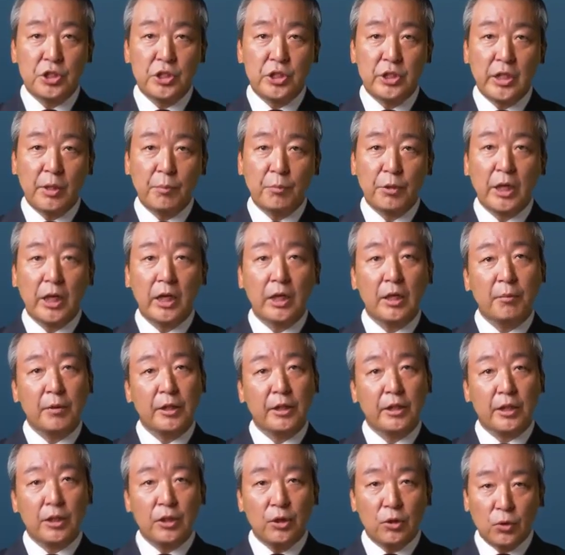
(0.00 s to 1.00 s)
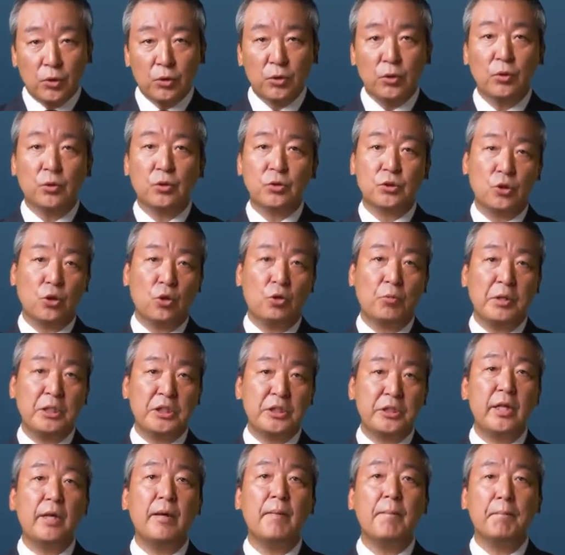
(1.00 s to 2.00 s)
人でもやればできることを証明し
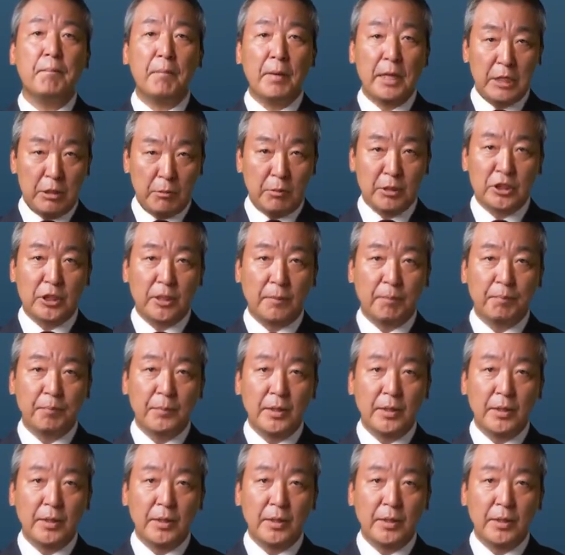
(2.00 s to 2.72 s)
てまいりました